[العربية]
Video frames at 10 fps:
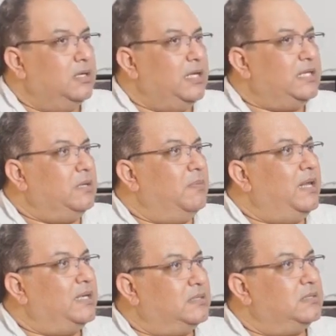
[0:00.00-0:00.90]

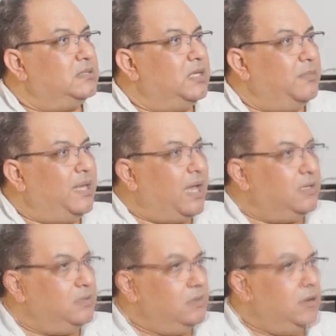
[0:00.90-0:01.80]
لاحتمالات تنميه
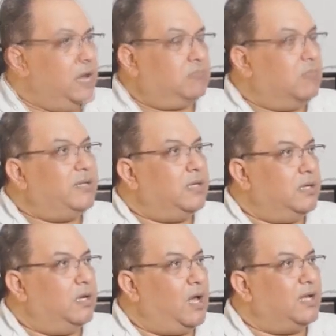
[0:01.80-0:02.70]
عاليه اتمنى
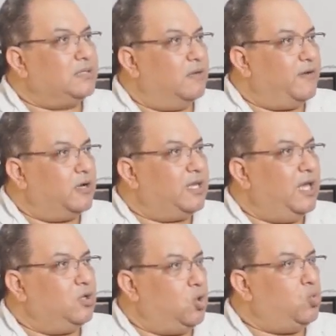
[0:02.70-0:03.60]
ان اللي حصل في
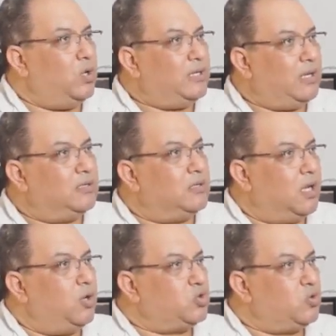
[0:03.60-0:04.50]
اركان جوه
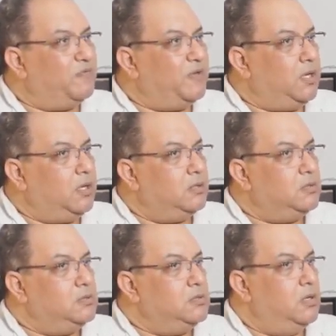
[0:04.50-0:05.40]
الكاتدرائيه الاسقفيه
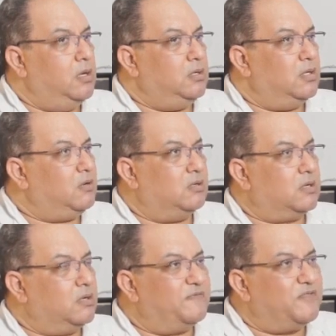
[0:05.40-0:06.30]
يتكرر
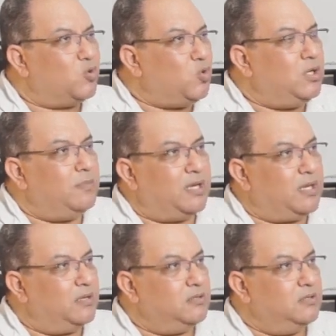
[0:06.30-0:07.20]
في كل
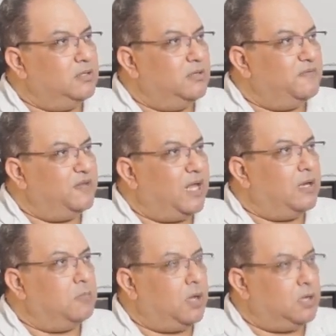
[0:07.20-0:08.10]
مكان في
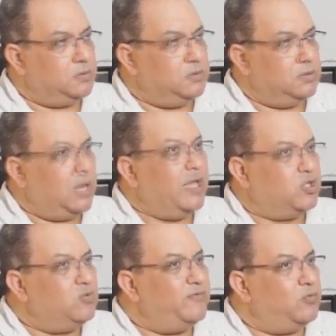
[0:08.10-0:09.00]
العالم العربي
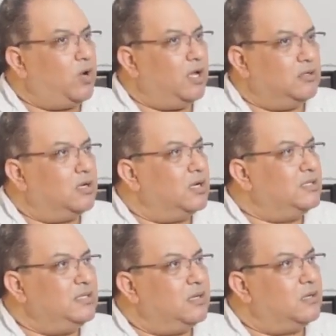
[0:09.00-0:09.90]
هيشوفوا حضاره
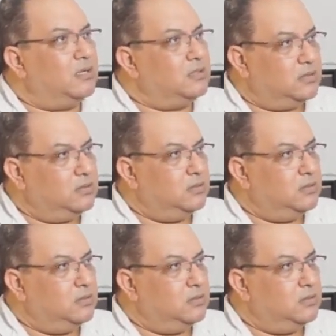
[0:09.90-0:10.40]
جديده خالص